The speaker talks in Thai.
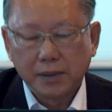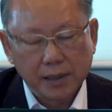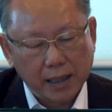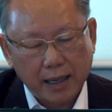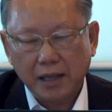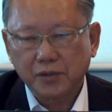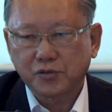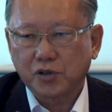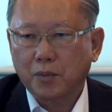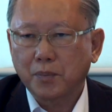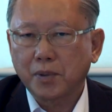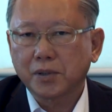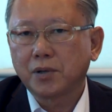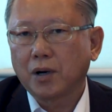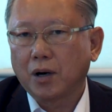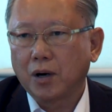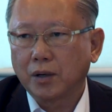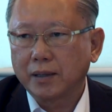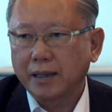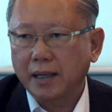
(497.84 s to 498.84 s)
เพื่อให้สป
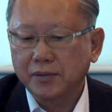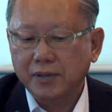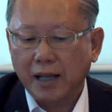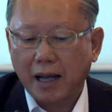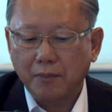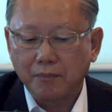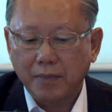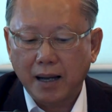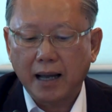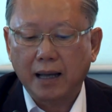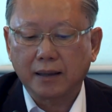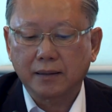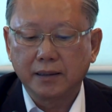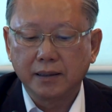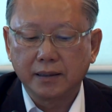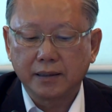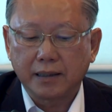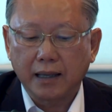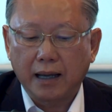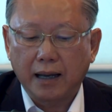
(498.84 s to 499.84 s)
ช.ได้สามารถ
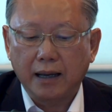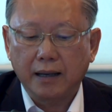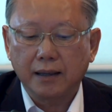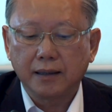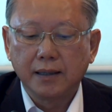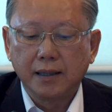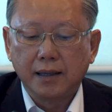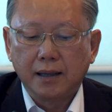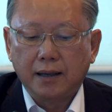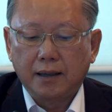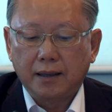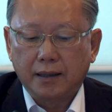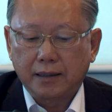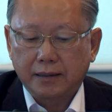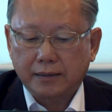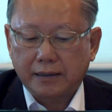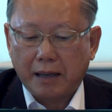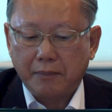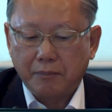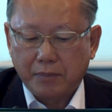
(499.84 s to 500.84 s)
ที่จะ
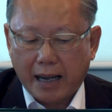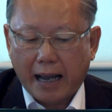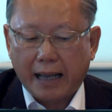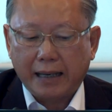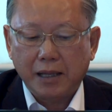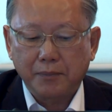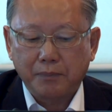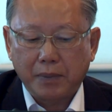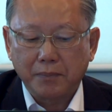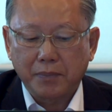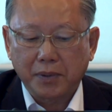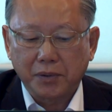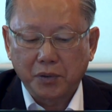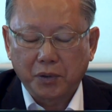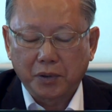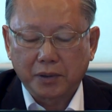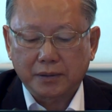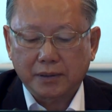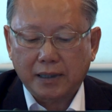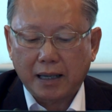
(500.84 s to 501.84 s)
ทำงานให้เป็นประ
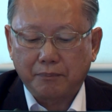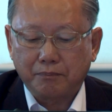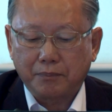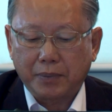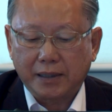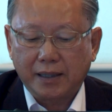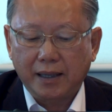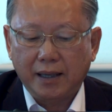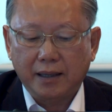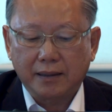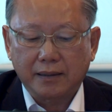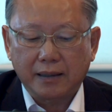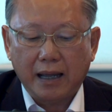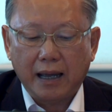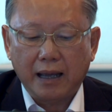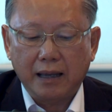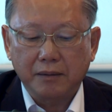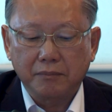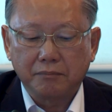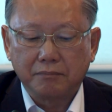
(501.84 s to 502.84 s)
โยชน์กับประเทศ
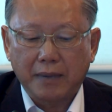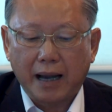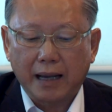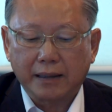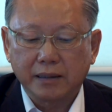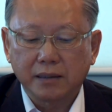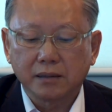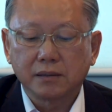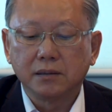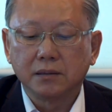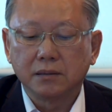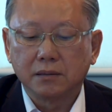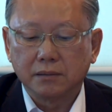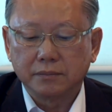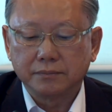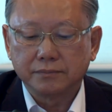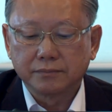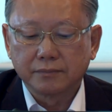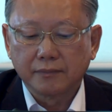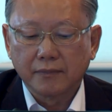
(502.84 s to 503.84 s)
ได้มากยิ่งขึ้น
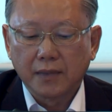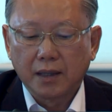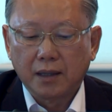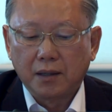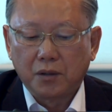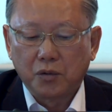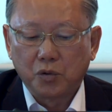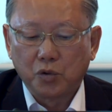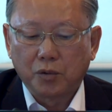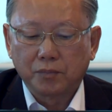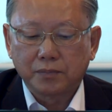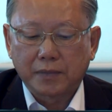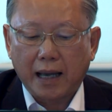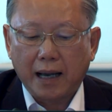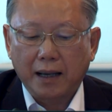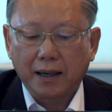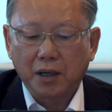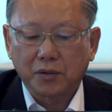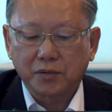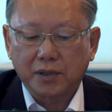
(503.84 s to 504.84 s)
รวม
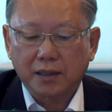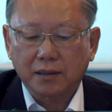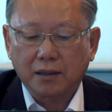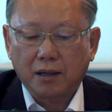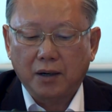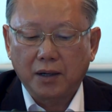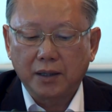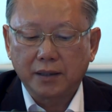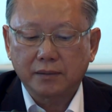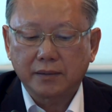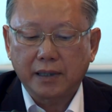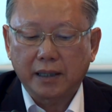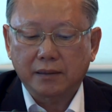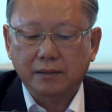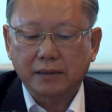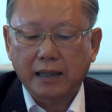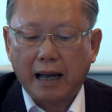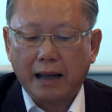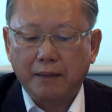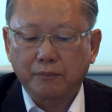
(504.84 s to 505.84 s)
ทั้งเราจะคอยติ
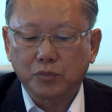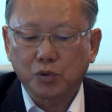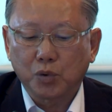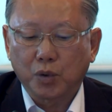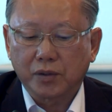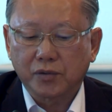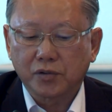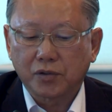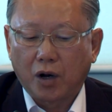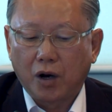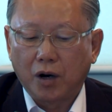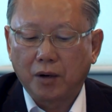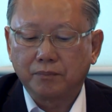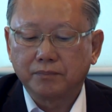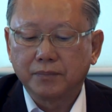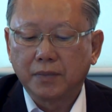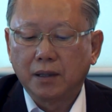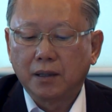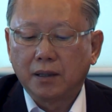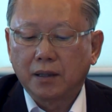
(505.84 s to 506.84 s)
ดตามตรวจสอบ
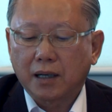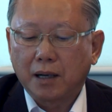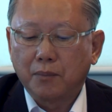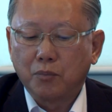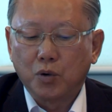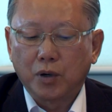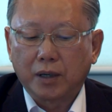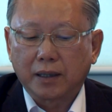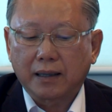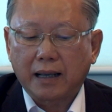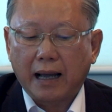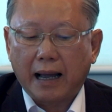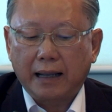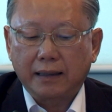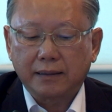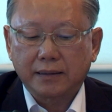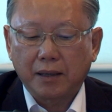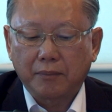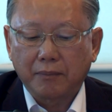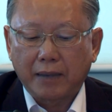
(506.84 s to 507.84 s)
กระบวน
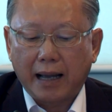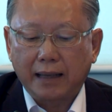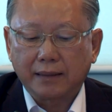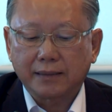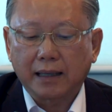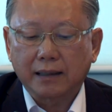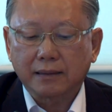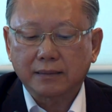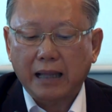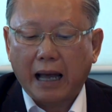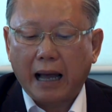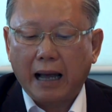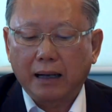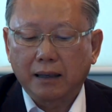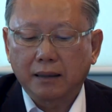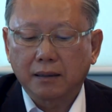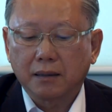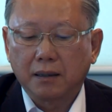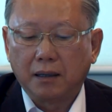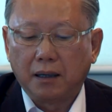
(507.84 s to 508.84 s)
การทำงานต่า
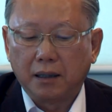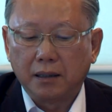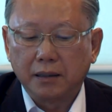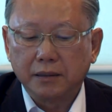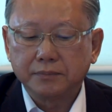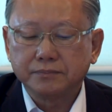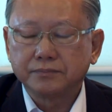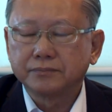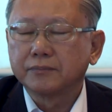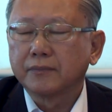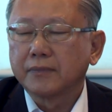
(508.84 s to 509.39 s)
งๆของ